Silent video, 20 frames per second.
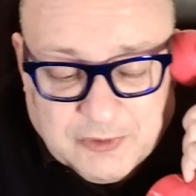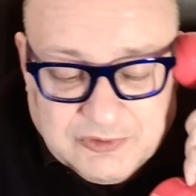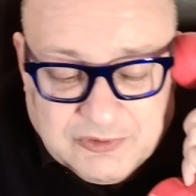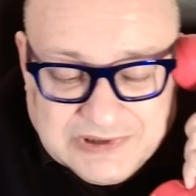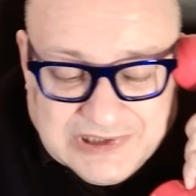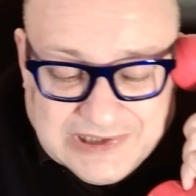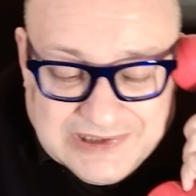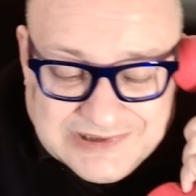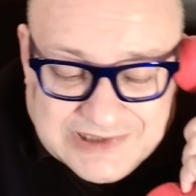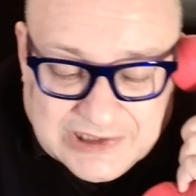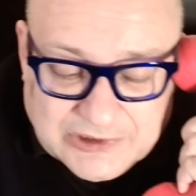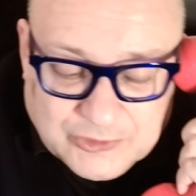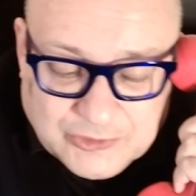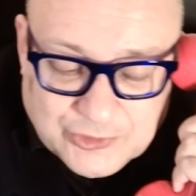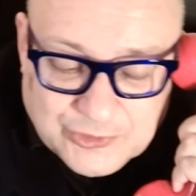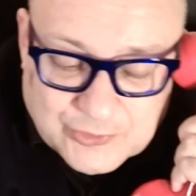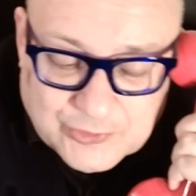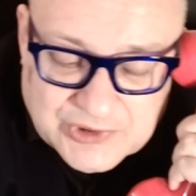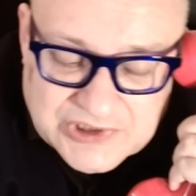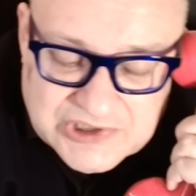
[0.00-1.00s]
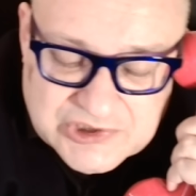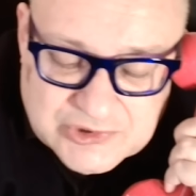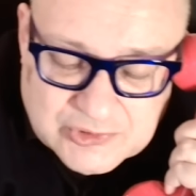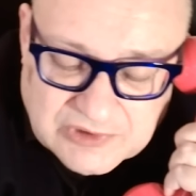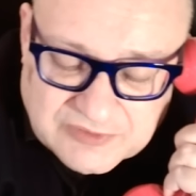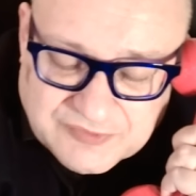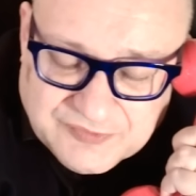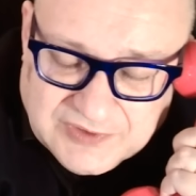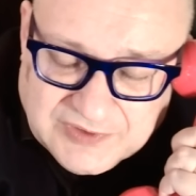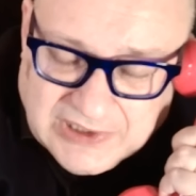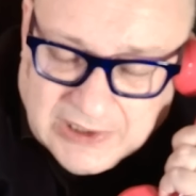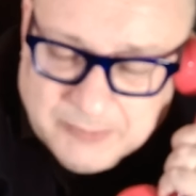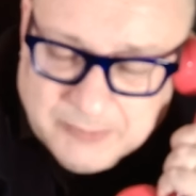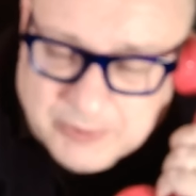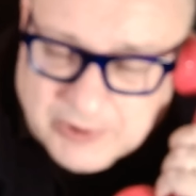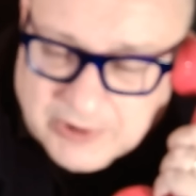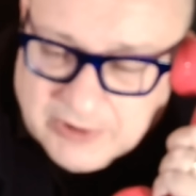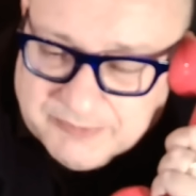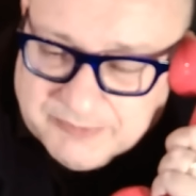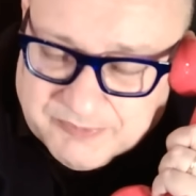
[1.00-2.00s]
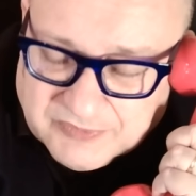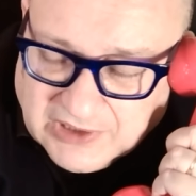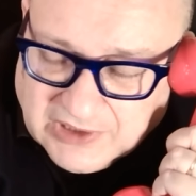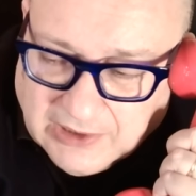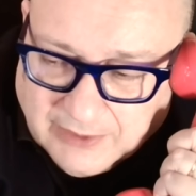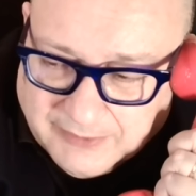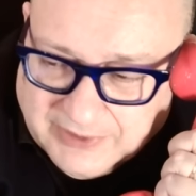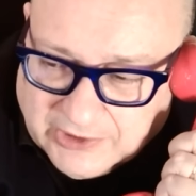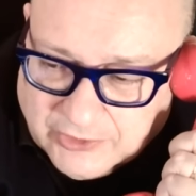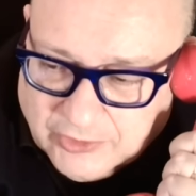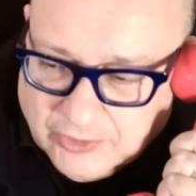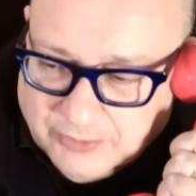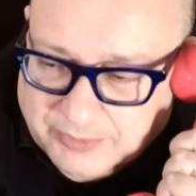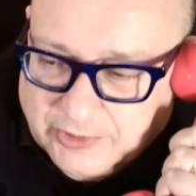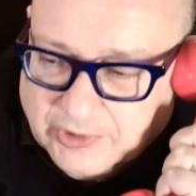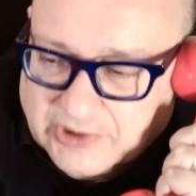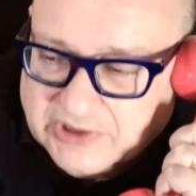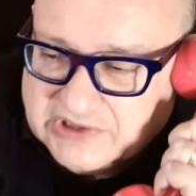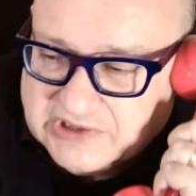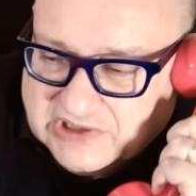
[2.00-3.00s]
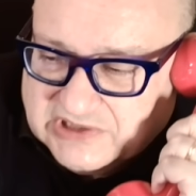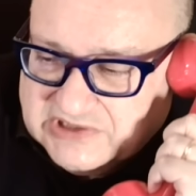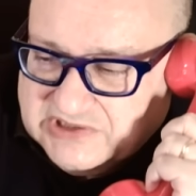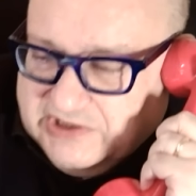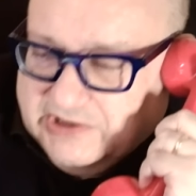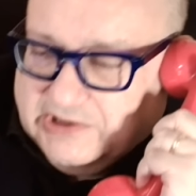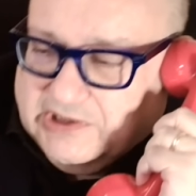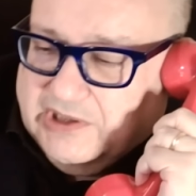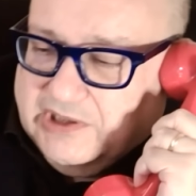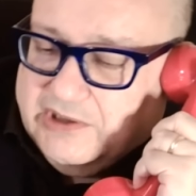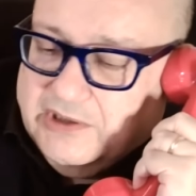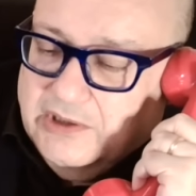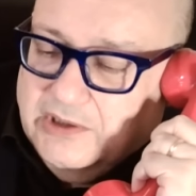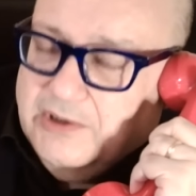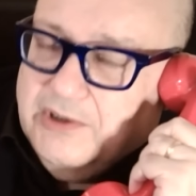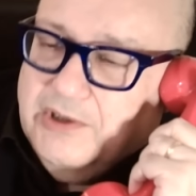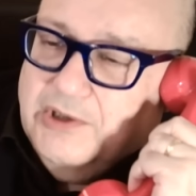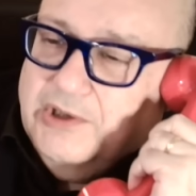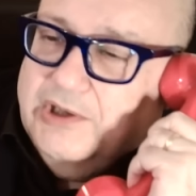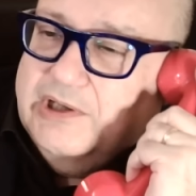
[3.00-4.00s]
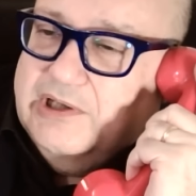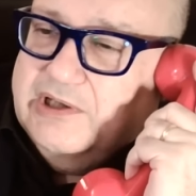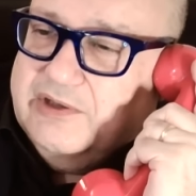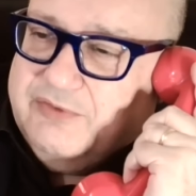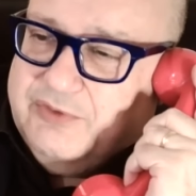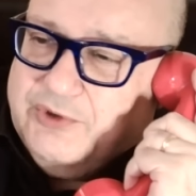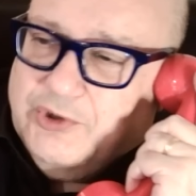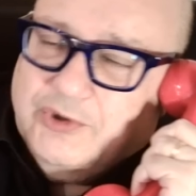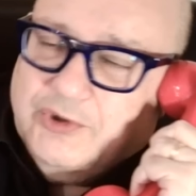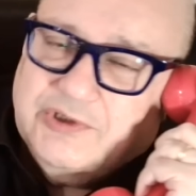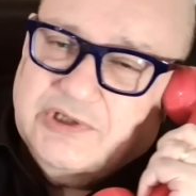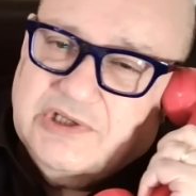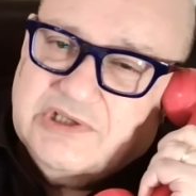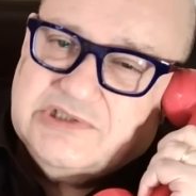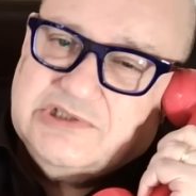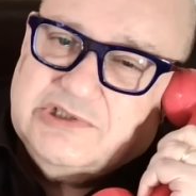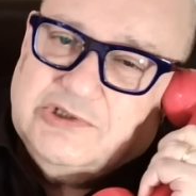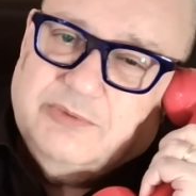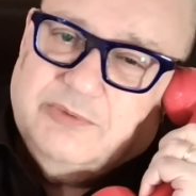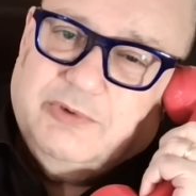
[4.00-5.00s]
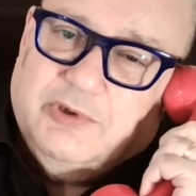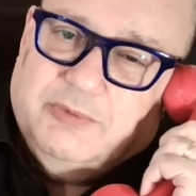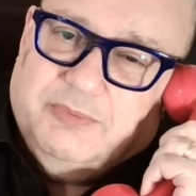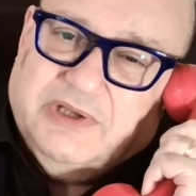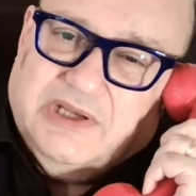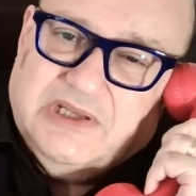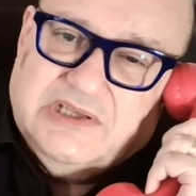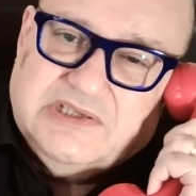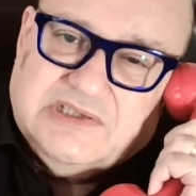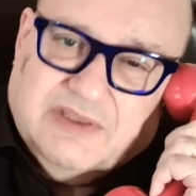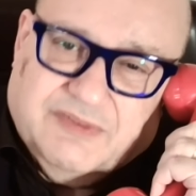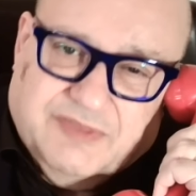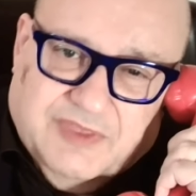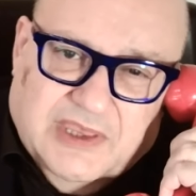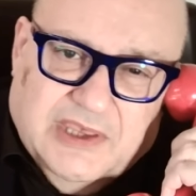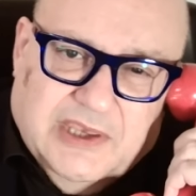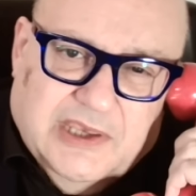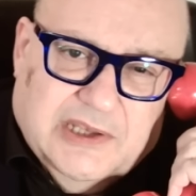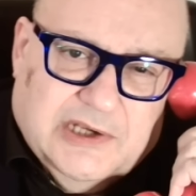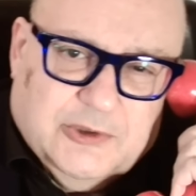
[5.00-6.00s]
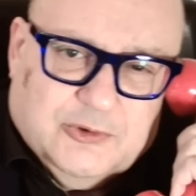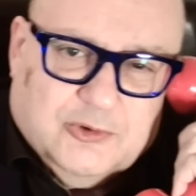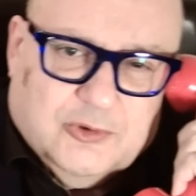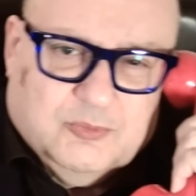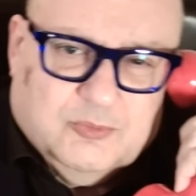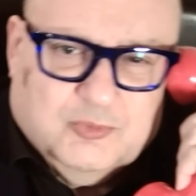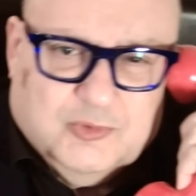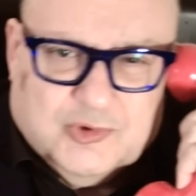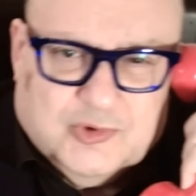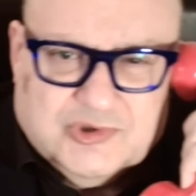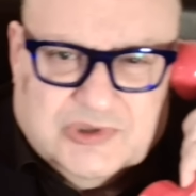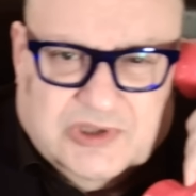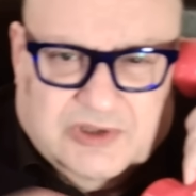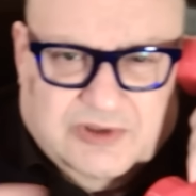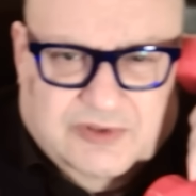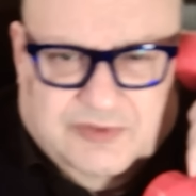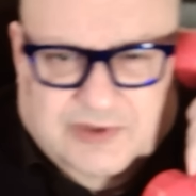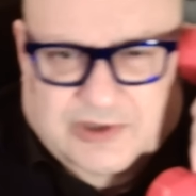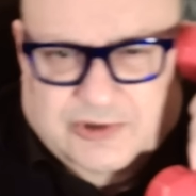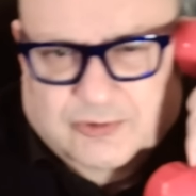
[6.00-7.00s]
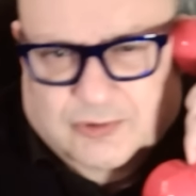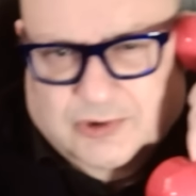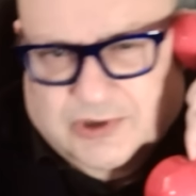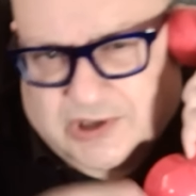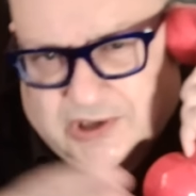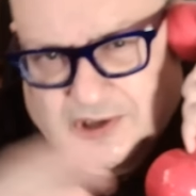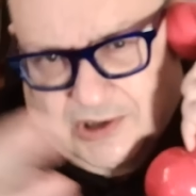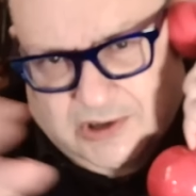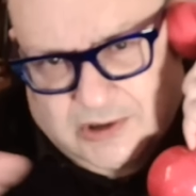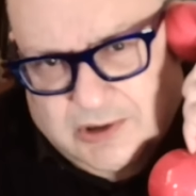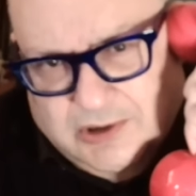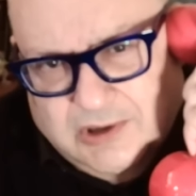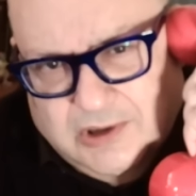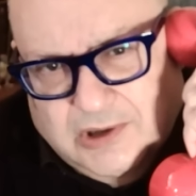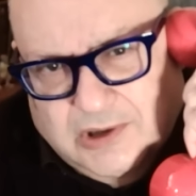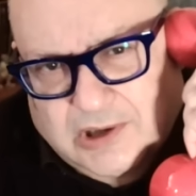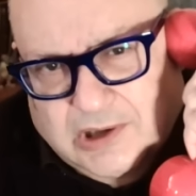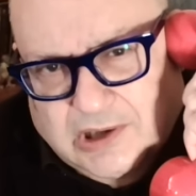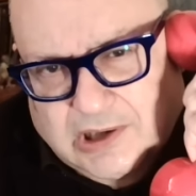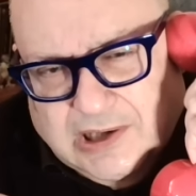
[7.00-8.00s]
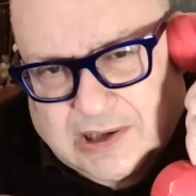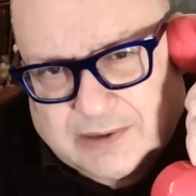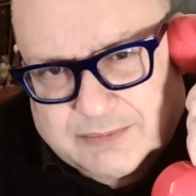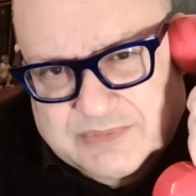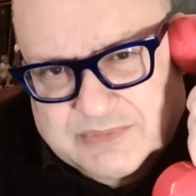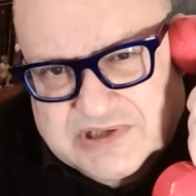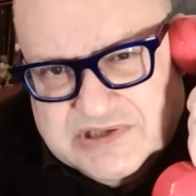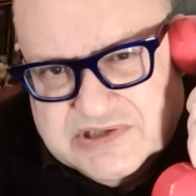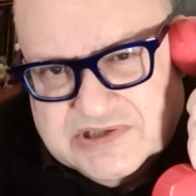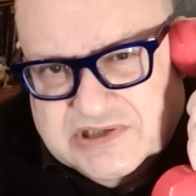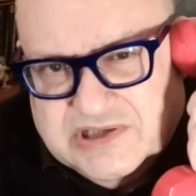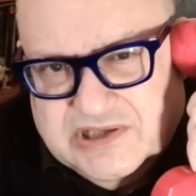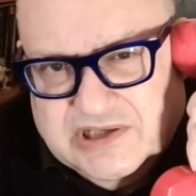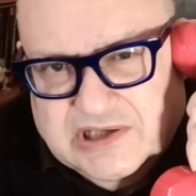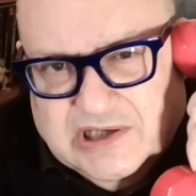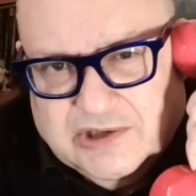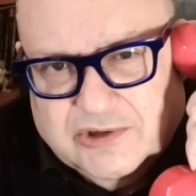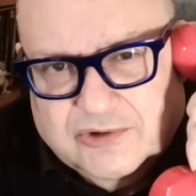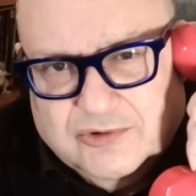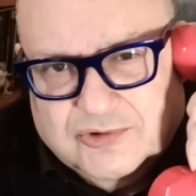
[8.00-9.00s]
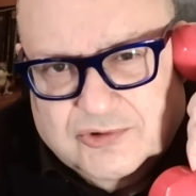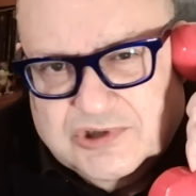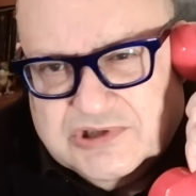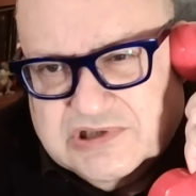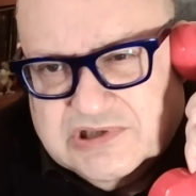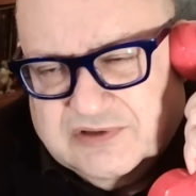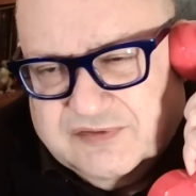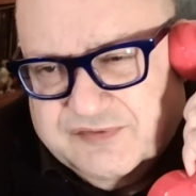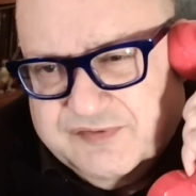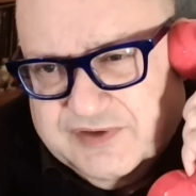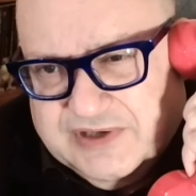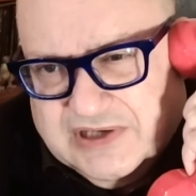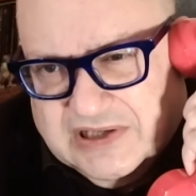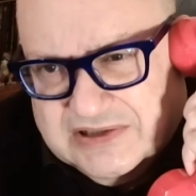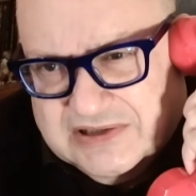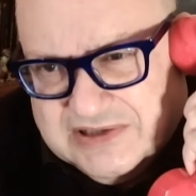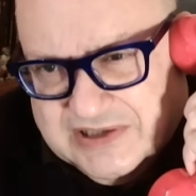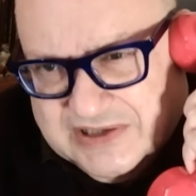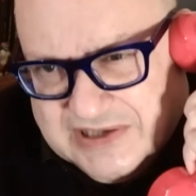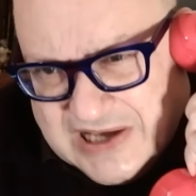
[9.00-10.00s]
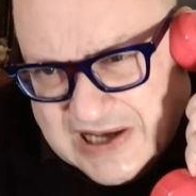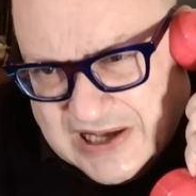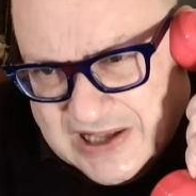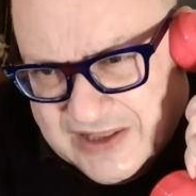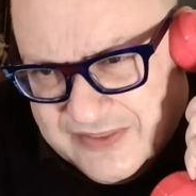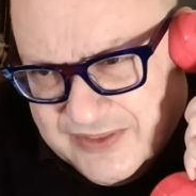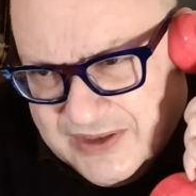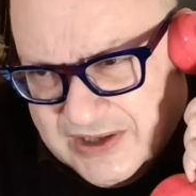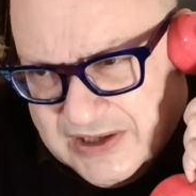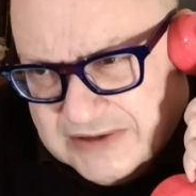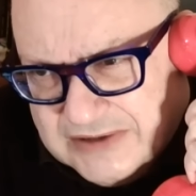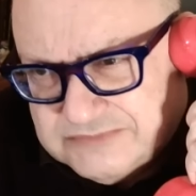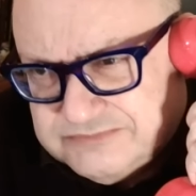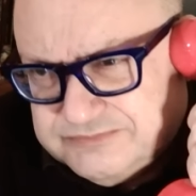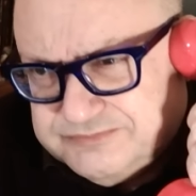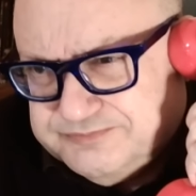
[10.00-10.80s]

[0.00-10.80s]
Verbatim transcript: de, todo esto al final, porque, a ver, yo veo que, que sí, que elecciones y lo volveréis a hacer y todo el mundo está diciendo que la amnistía no es el final de nada,